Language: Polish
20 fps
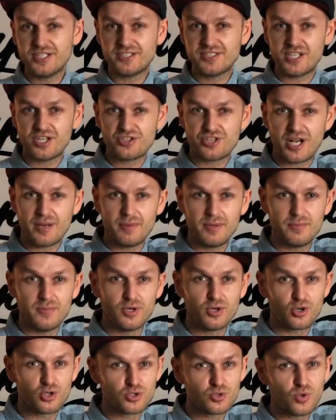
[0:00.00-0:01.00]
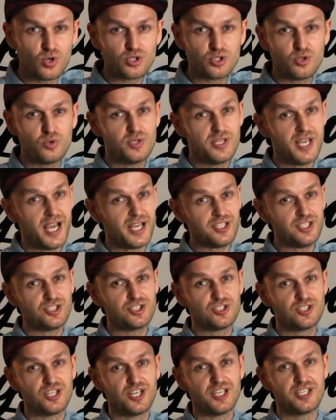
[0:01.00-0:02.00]
chcesz, abym rozłożył jakiś
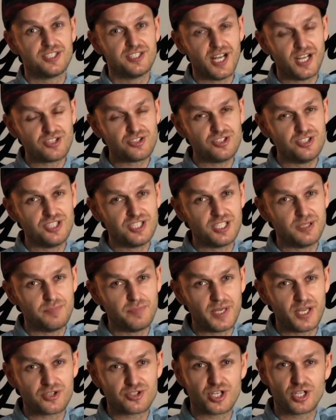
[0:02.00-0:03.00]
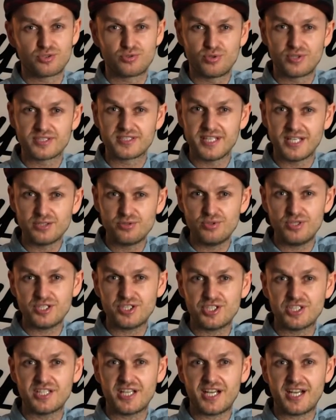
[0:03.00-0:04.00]
trik na czynniki pierwsze, który znajduje
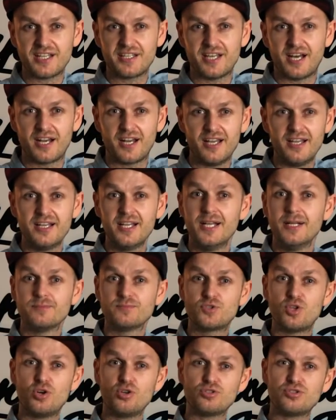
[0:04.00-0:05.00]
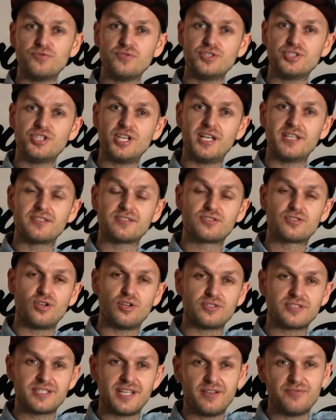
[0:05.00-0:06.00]
się na kanale, to oczywiście
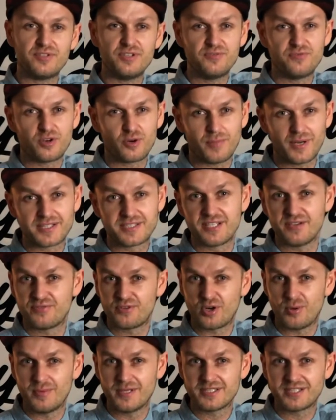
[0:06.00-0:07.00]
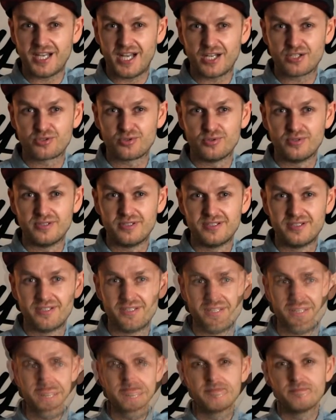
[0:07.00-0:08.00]
zostaw informację w komentarzu.
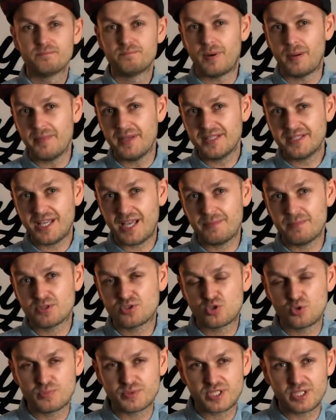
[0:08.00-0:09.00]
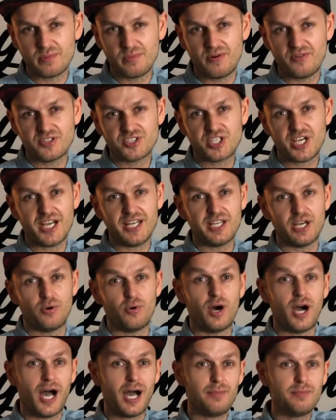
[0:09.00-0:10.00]
Pamiętaj, aby subskrybować kanał,
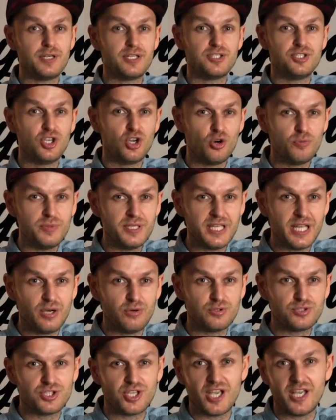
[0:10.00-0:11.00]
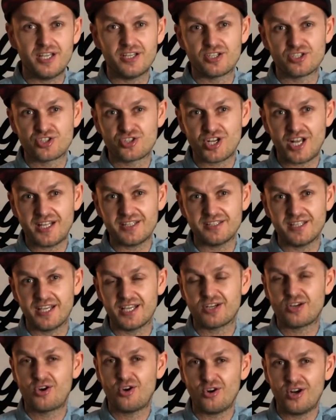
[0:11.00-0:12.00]
aby nie ominęły Cię żadne
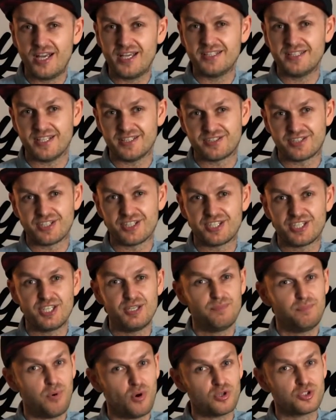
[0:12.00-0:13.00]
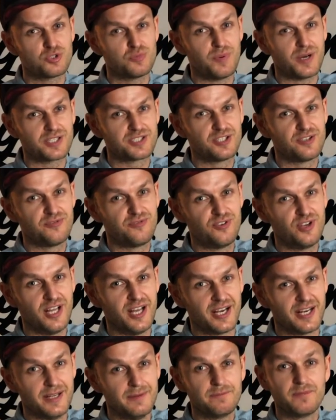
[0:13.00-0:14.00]
kolejne triki bądź bardziej
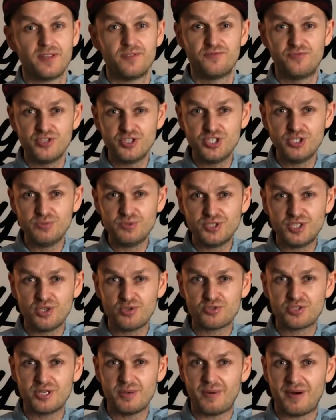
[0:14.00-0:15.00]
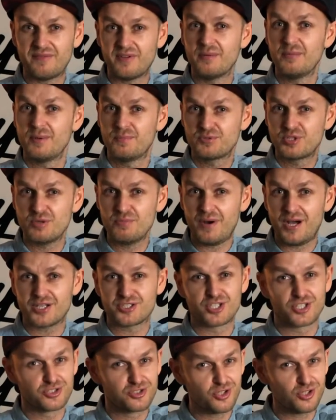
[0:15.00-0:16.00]
flair. Widzimy się już niebawem przy
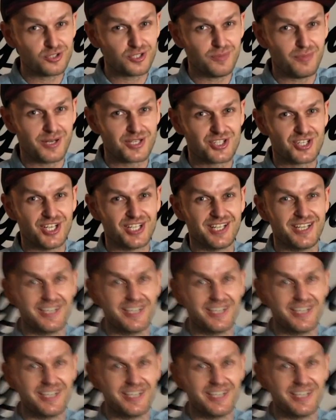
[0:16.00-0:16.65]
barze. Do zobaczenia!